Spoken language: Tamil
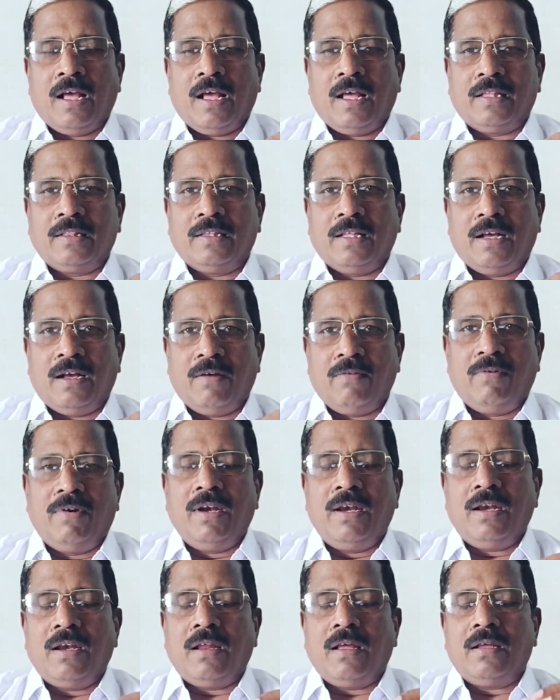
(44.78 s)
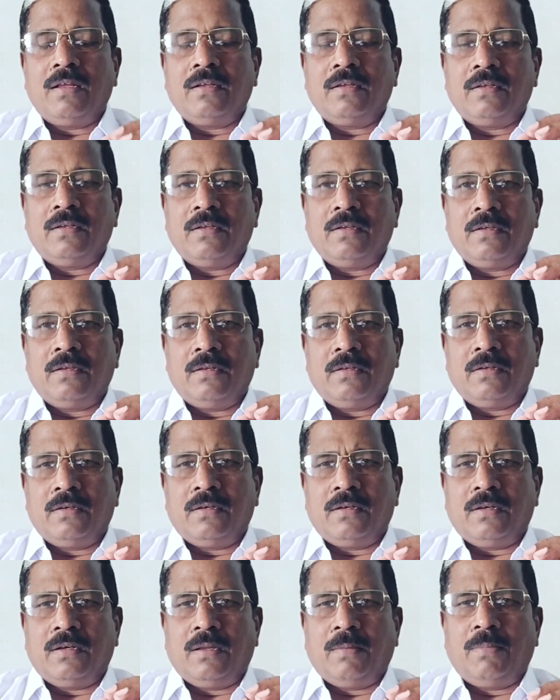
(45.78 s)
அந்த அவள்
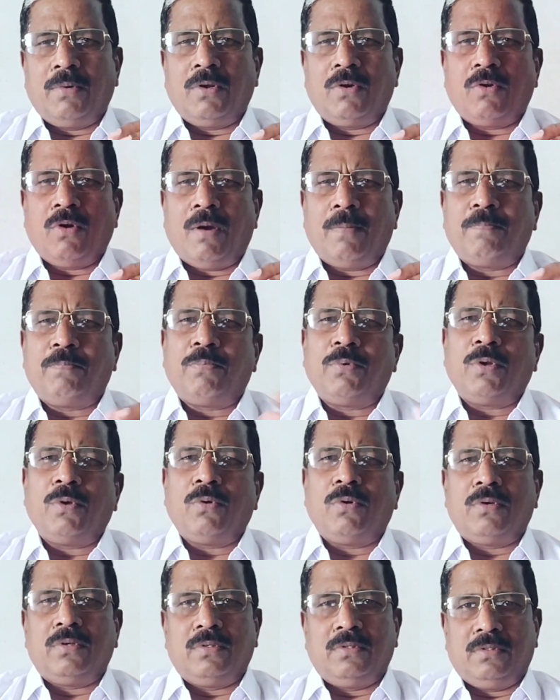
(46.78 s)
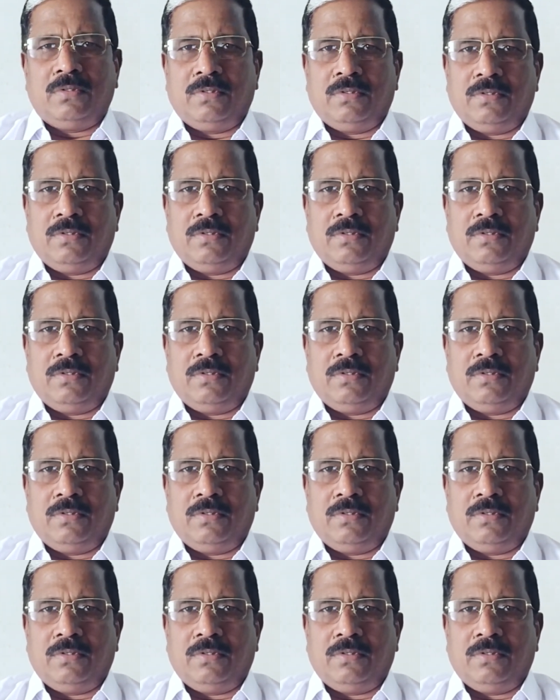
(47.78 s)
நம்மளுக்கு அப்படி ஒரு